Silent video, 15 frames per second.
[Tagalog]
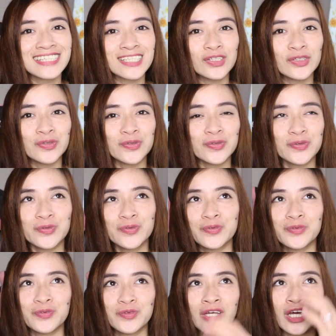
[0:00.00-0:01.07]
So,
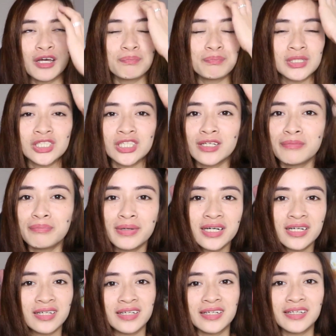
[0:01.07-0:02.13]
like pa siya ng
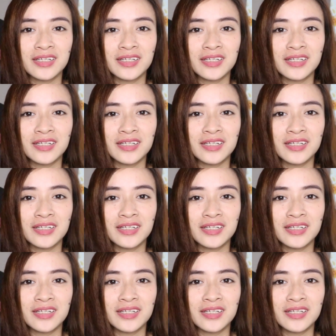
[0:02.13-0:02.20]
mga,